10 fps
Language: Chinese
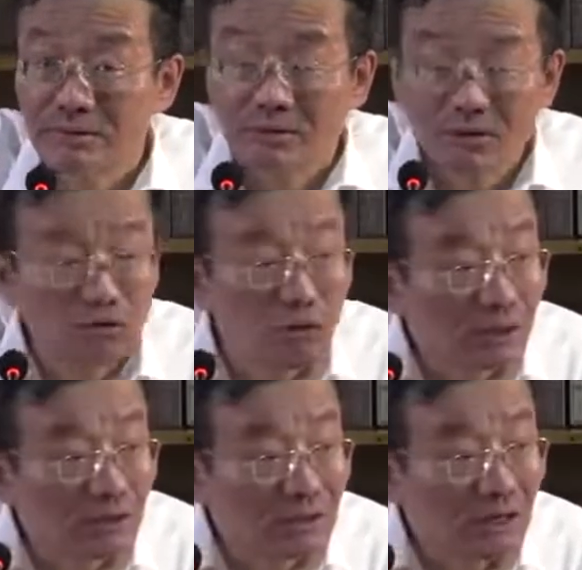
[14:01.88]
这说
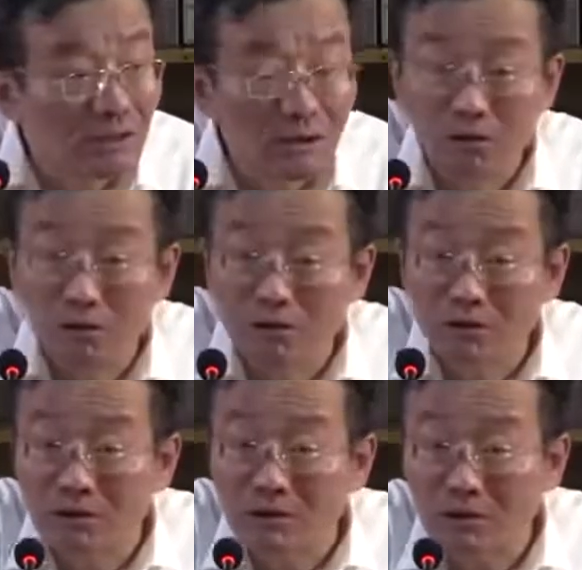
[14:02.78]
明整个国
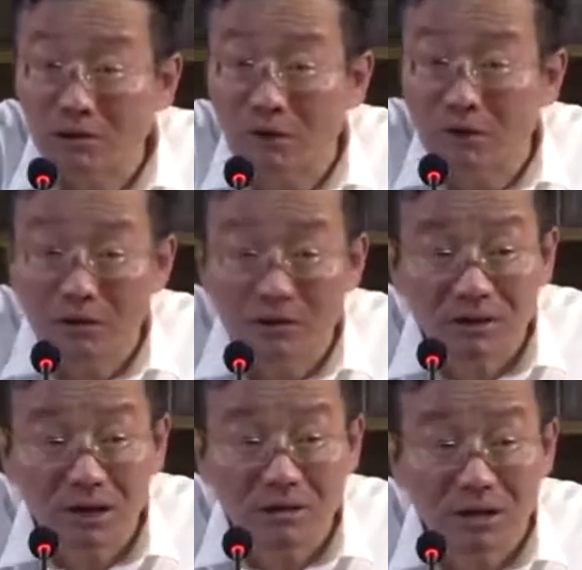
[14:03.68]
际社会对香